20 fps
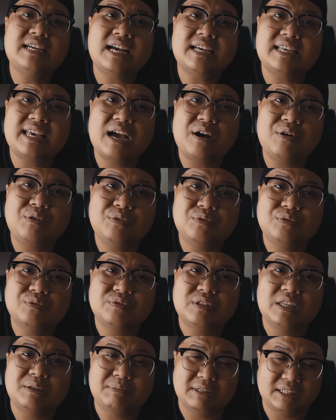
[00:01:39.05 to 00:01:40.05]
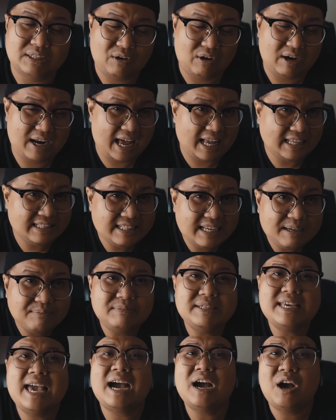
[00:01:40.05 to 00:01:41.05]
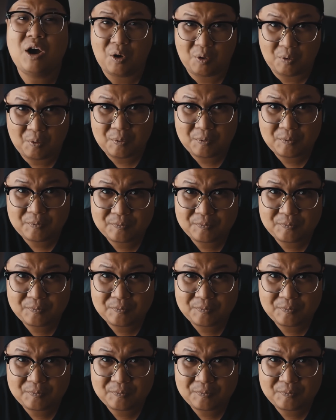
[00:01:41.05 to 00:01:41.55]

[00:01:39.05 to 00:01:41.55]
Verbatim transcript: khác nhau thì mình gọi là anh em giang hồ